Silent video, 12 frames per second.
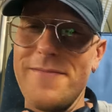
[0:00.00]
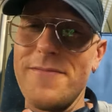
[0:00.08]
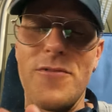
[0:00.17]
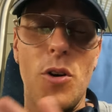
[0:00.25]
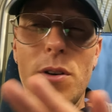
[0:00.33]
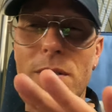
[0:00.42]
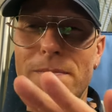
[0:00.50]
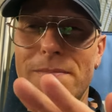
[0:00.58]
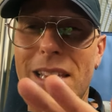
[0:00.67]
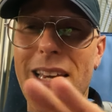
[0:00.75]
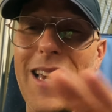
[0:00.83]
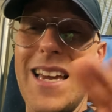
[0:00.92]
Im Grunde,
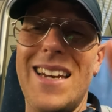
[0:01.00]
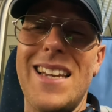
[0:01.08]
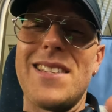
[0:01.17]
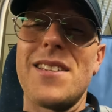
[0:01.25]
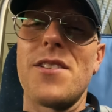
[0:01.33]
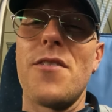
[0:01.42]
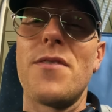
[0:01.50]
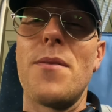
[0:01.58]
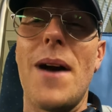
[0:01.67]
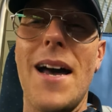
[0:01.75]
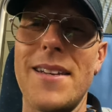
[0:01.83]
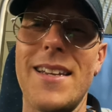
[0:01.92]
das ist auf
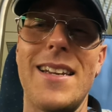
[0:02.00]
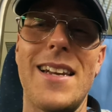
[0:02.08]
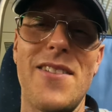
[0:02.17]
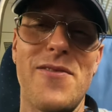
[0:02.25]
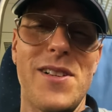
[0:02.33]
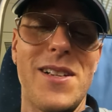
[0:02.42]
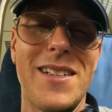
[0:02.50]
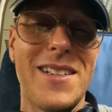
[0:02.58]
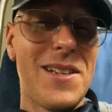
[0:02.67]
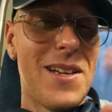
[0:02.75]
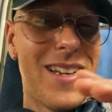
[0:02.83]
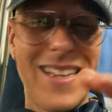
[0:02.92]
einem anderen Level
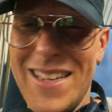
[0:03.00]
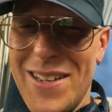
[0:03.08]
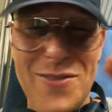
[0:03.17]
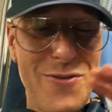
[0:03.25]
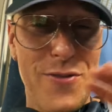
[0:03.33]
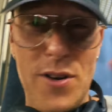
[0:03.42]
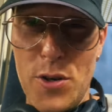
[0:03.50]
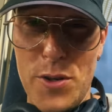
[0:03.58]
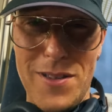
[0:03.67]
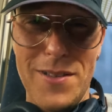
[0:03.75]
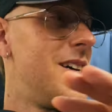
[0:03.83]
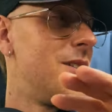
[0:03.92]
verrückt.